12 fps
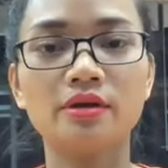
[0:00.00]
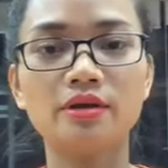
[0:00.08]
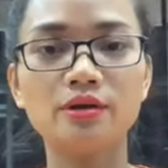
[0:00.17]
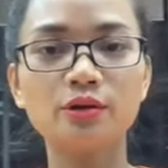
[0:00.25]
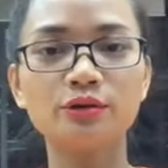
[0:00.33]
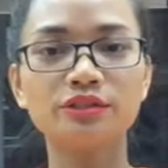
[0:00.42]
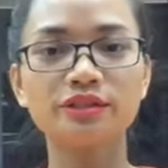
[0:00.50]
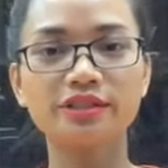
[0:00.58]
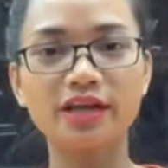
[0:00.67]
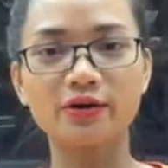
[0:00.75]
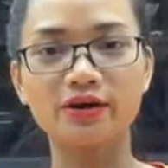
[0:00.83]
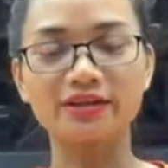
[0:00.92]
Hello, xin
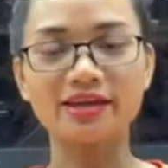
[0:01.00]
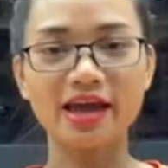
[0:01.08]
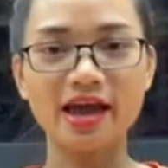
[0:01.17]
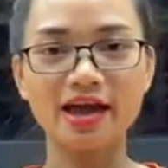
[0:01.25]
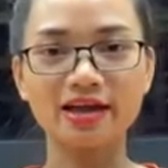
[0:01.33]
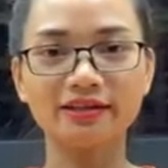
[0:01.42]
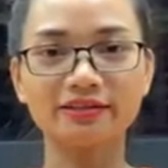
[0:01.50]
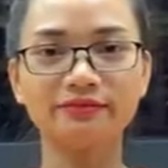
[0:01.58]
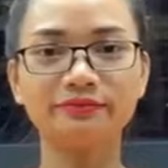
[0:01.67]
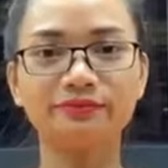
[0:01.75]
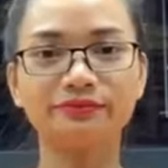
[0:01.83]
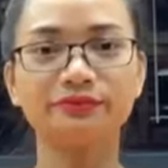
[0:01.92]
chào cả nhà.
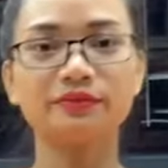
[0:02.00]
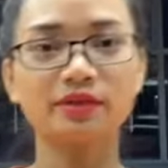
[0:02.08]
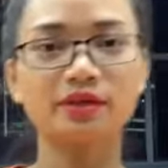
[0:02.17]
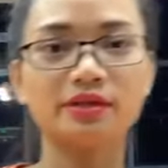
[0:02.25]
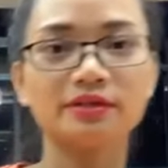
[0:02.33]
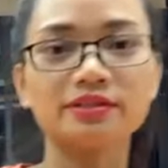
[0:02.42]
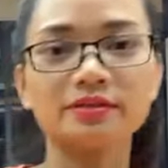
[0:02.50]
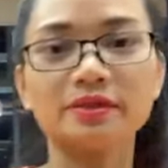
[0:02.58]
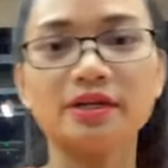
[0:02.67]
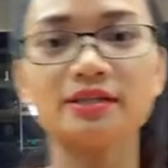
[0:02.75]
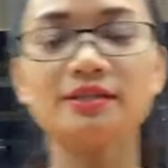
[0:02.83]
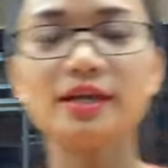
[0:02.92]
Chào
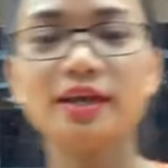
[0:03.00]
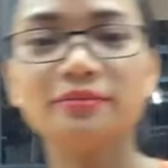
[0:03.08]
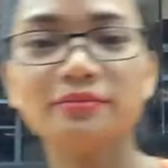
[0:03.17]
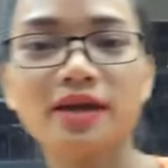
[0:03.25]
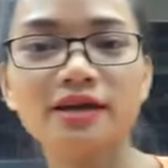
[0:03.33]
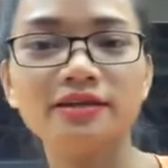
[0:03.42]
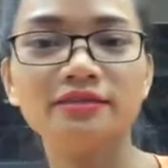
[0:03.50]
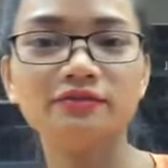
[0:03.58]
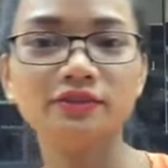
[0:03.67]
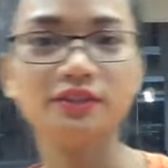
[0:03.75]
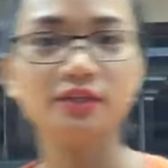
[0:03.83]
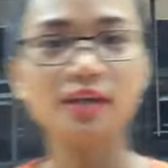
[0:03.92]
mừng các chị em đã đến
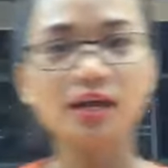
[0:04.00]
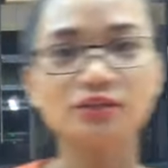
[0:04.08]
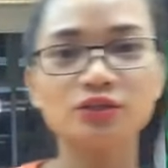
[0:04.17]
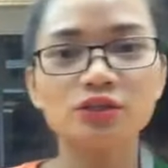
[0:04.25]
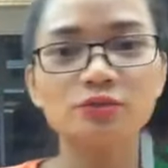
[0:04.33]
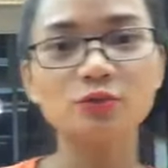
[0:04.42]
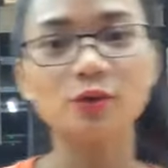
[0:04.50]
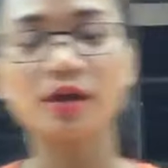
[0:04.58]
với livestream của